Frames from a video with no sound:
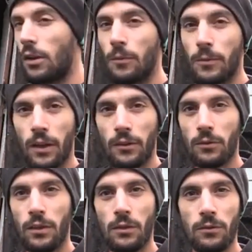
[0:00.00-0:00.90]
لا
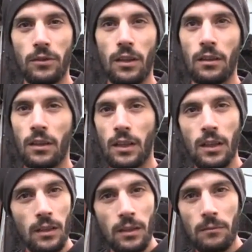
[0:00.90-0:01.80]
اوبيراسيون على وجهه
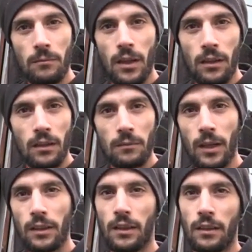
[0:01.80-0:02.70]
ما
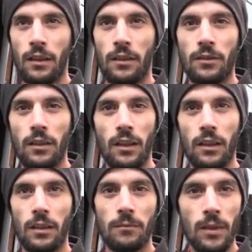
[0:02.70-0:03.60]
ما قدرناش الله
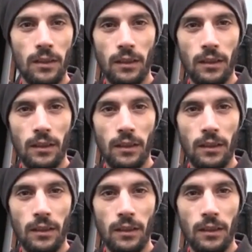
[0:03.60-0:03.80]
غالب ما